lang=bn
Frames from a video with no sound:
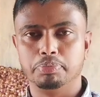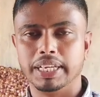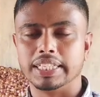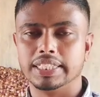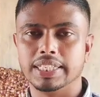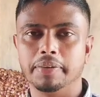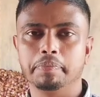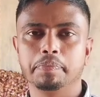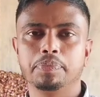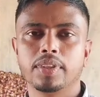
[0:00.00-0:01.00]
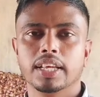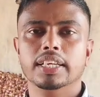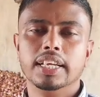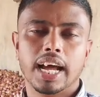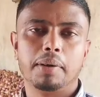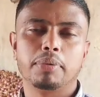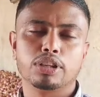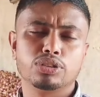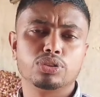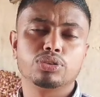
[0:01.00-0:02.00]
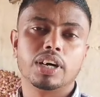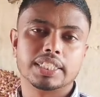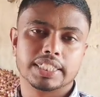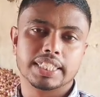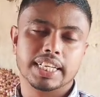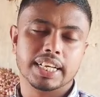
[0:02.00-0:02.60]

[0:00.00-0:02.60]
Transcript: পেঁয়াজ যায় আমরা যতটুকু আজকে